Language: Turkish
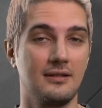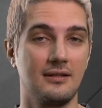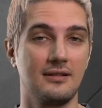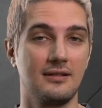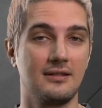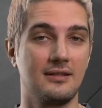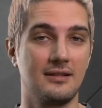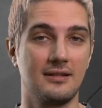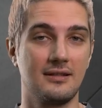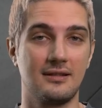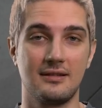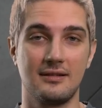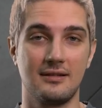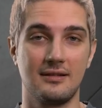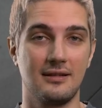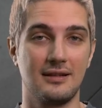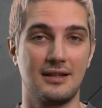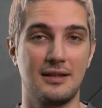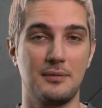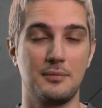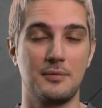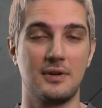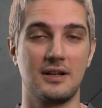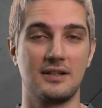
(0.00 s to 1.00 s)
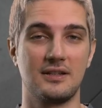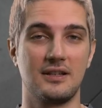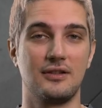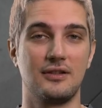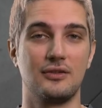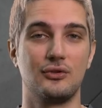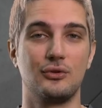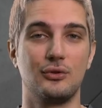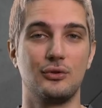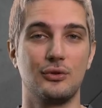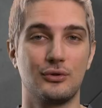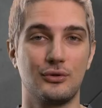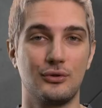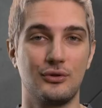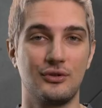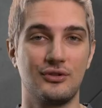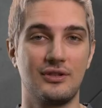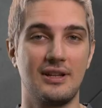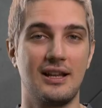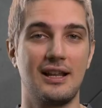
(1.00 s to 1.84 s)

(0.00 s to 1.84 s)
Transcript: E, siz e, kim kazanır diyorsunuz,